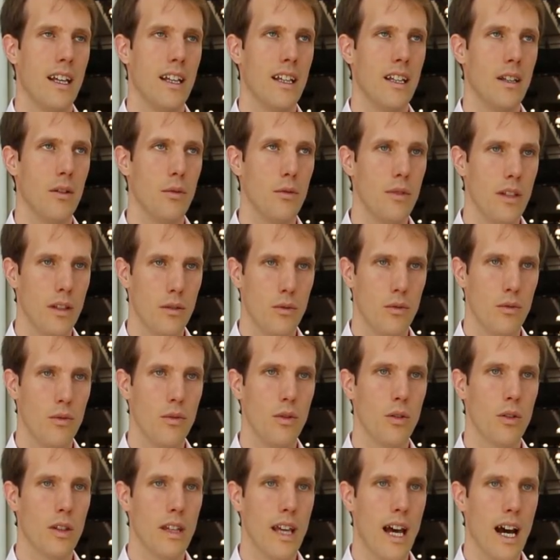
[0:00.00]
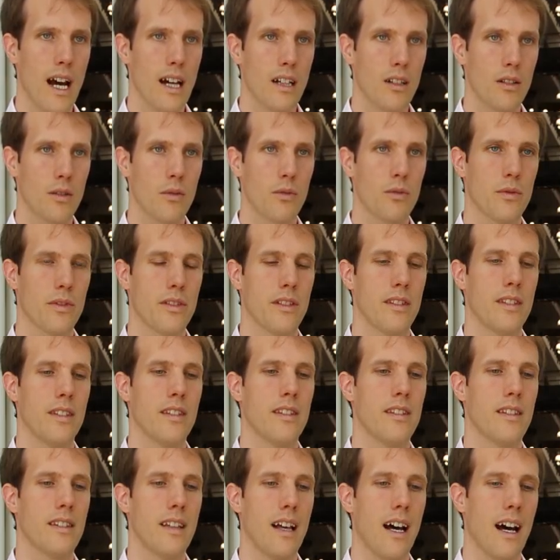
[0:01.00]
et une étude de cas
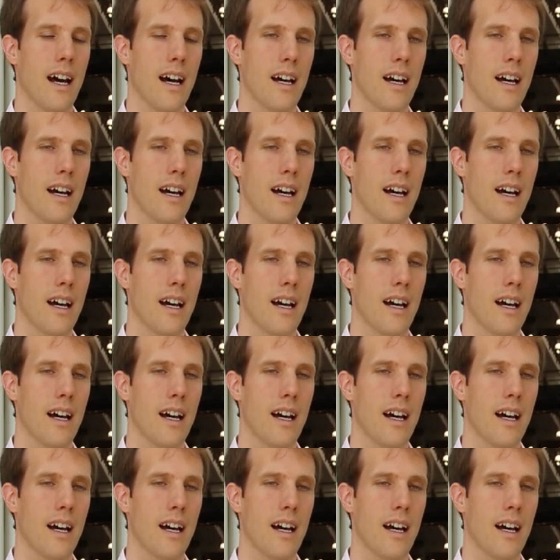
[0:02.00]
consiste